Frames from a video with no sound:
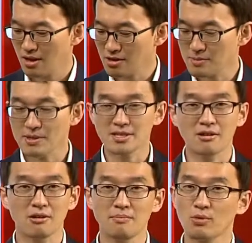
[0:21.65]

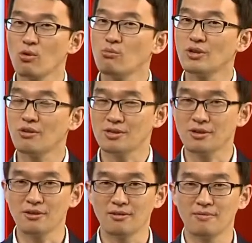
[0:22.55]
해커스페스닷컴 공무원
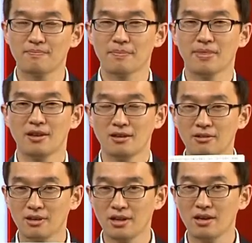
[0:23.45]
학원에서
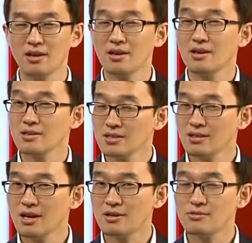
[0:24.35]
이렇게
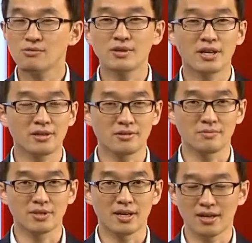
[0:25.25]
신간을 출간하게
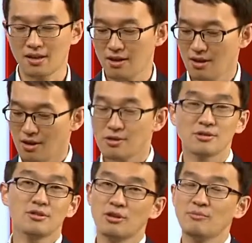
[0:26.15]
되었습니다
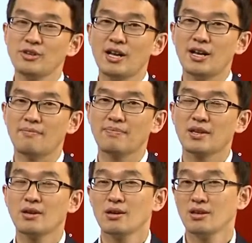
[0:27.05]
저는 여러분들과
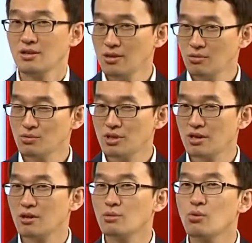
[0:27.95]
이
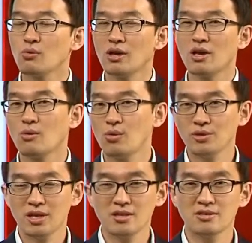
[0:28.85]
교재 독해
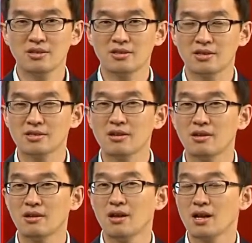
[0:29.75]
콘텐츠에
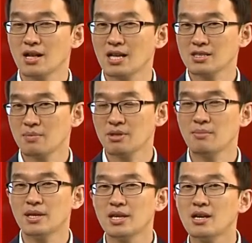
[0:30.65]
대해서 각
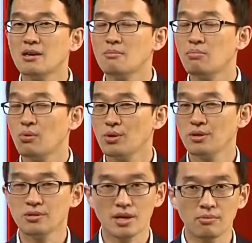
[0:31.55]
챕터마다
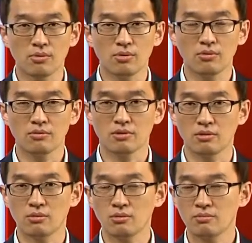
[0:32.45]
포인트를 잡고
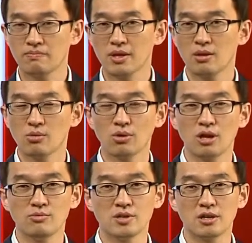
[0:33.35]
그리고
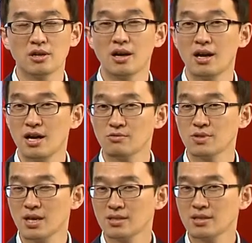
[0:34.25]
독해 문제를 아주
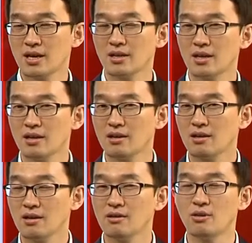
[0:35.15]
상세하게
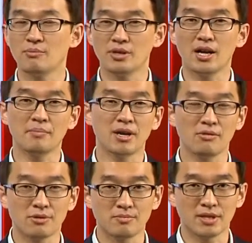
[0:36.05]
여러분들과 함께
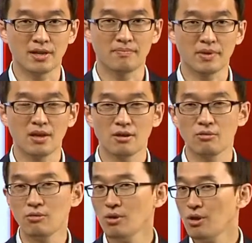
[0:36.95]
할 것입니다
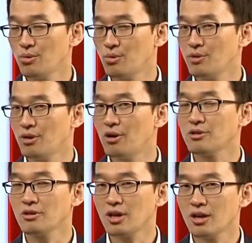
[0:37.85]
그리고 여러분들이
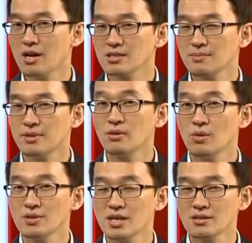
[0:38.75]
어떻게 학습을
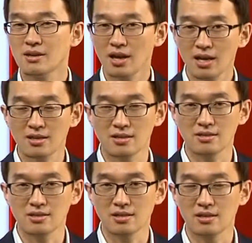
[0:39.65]
혼자서 해야
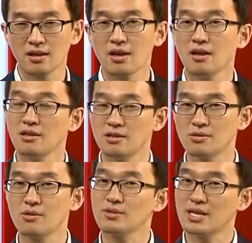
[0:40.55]
되는지에
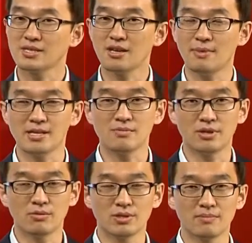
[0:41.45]
대해서도 자세히
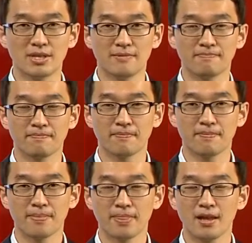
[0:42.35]
말씀드리고자 합니다.
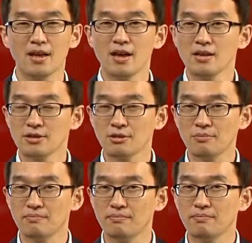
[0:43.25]
자
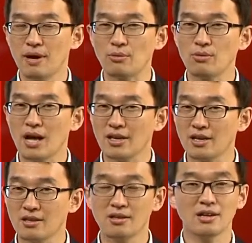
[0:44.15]
그럼 바로
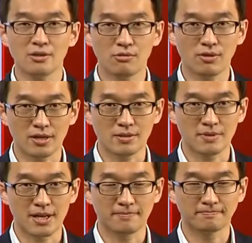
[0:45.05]
강의 들어가도록
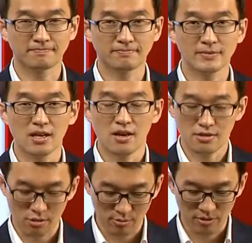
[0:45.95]
하겠습니다.
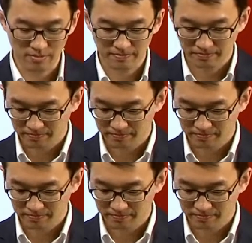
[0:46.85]
자 여러분